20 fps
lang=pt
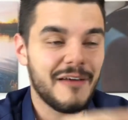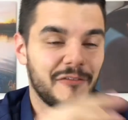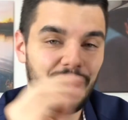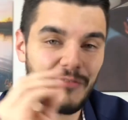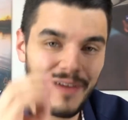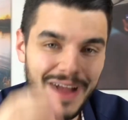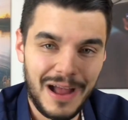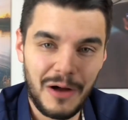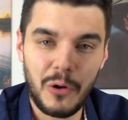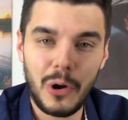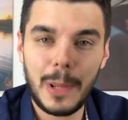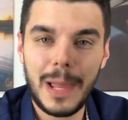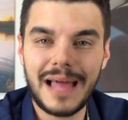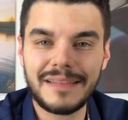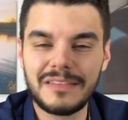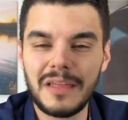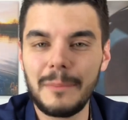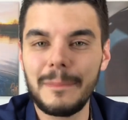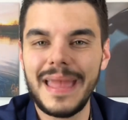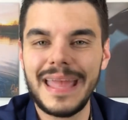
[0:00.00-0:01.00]
Vai
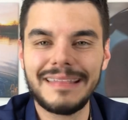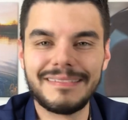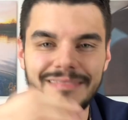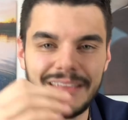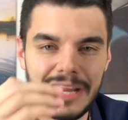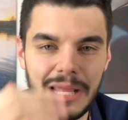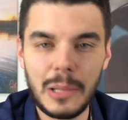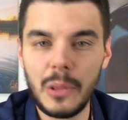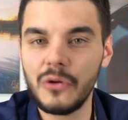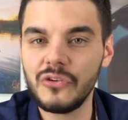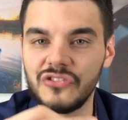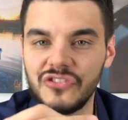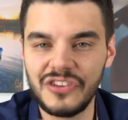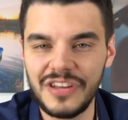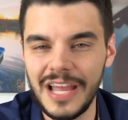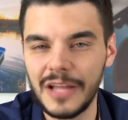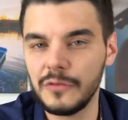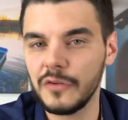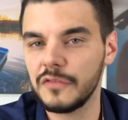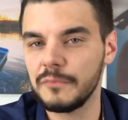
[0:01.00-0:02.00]
rolar também
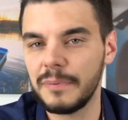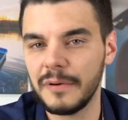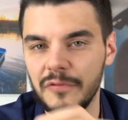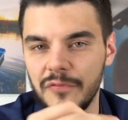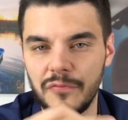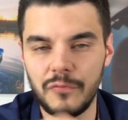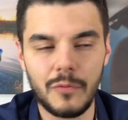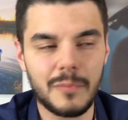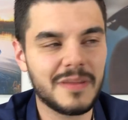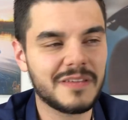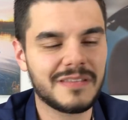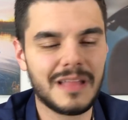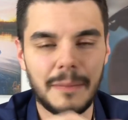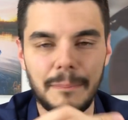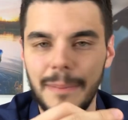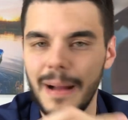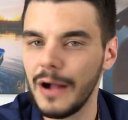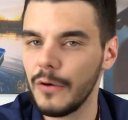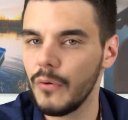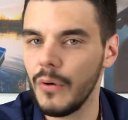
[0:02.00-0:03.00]
trilogia dos perfumes da
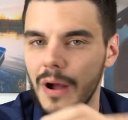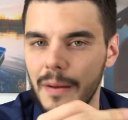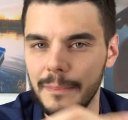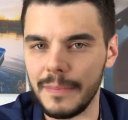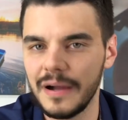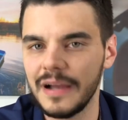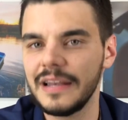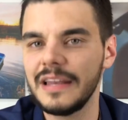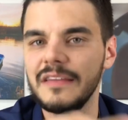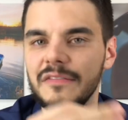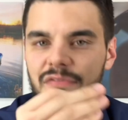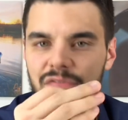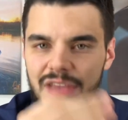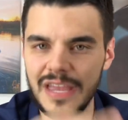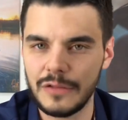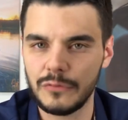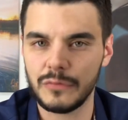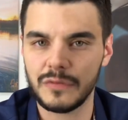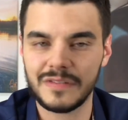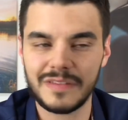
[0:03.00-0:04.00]
Paco Rabanne
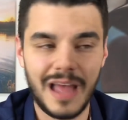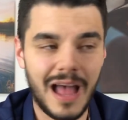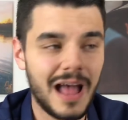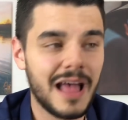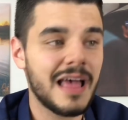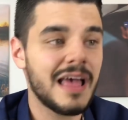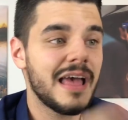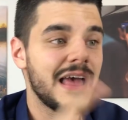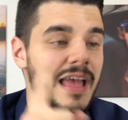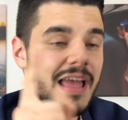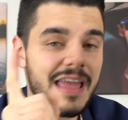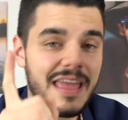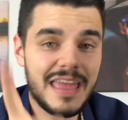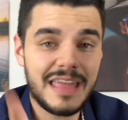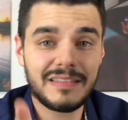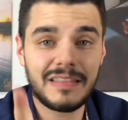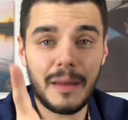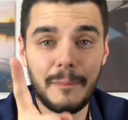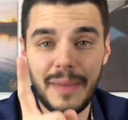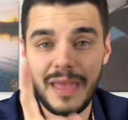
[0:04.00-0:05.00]
Invictus, tá?
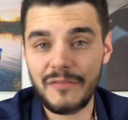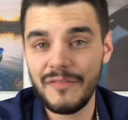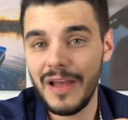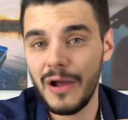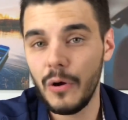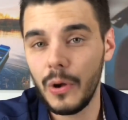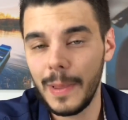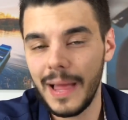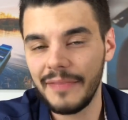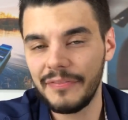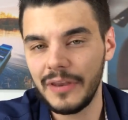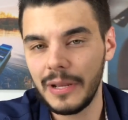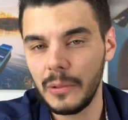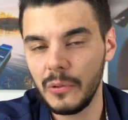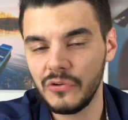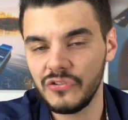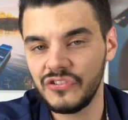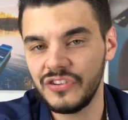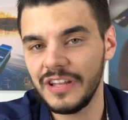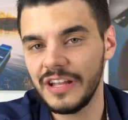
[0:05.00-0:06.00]
E também vai rolar
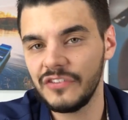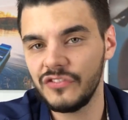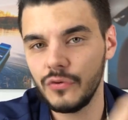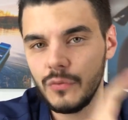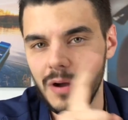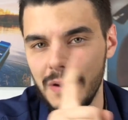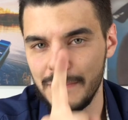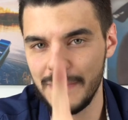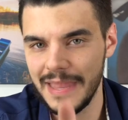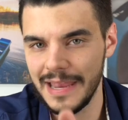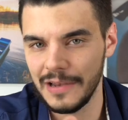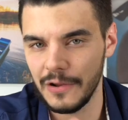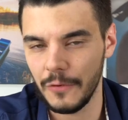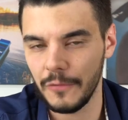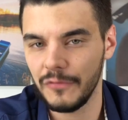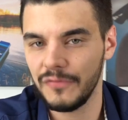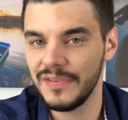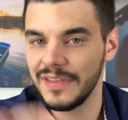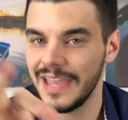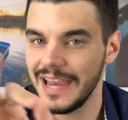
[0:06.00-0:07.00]
trilogia de One Million.
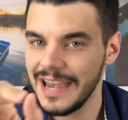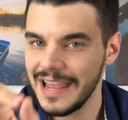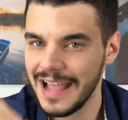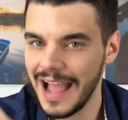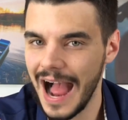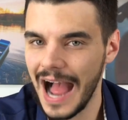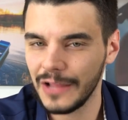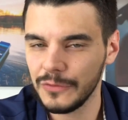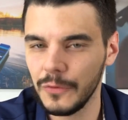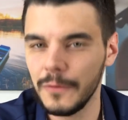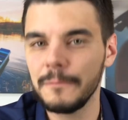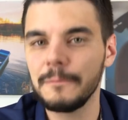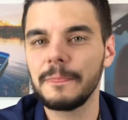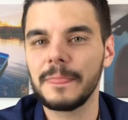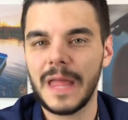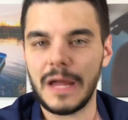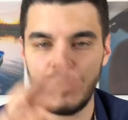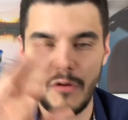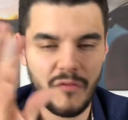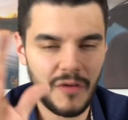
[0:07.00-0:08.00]
Fique ligado
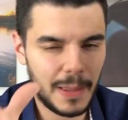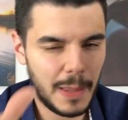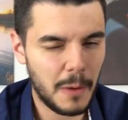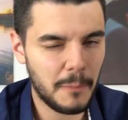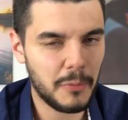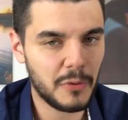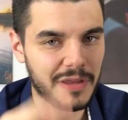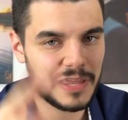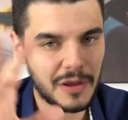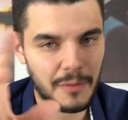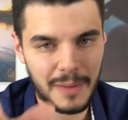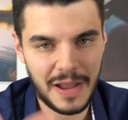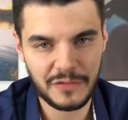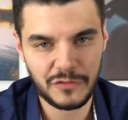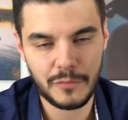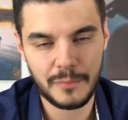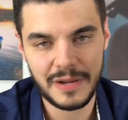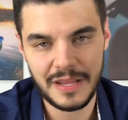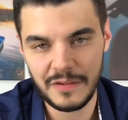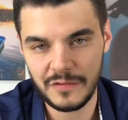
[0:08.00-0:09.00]
que eu vou falar um pouquinho mais
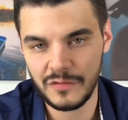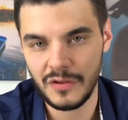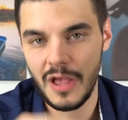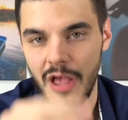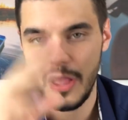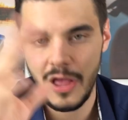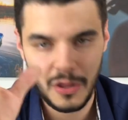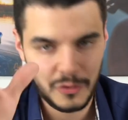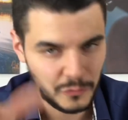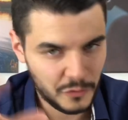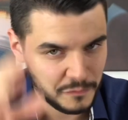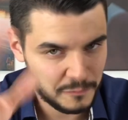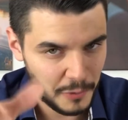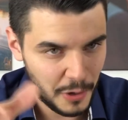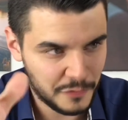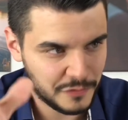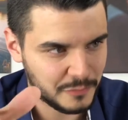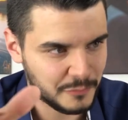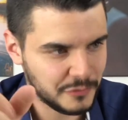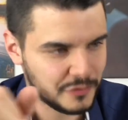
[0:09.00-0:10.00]
sobre isso nos
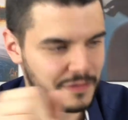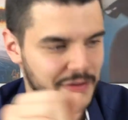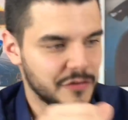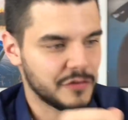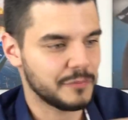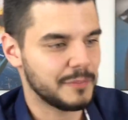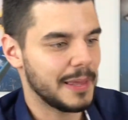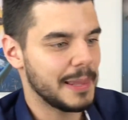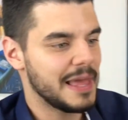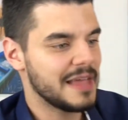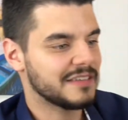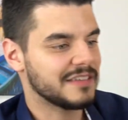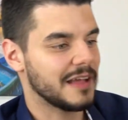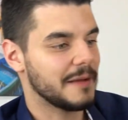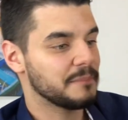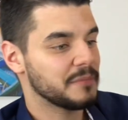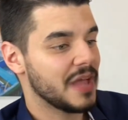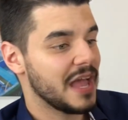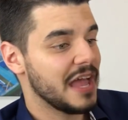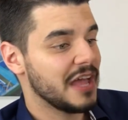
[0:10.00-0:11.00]
próximos vídeos, beleza?